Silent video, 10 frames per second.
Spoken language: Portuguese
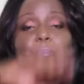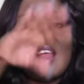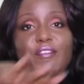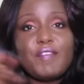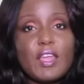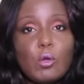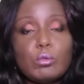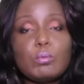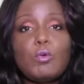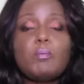para ver em
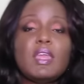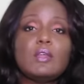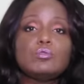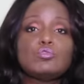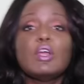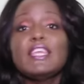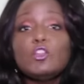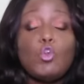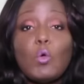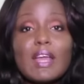outro momento, só
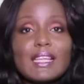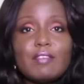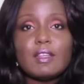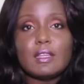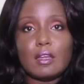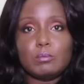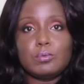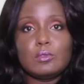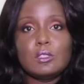que nunca dava tempo.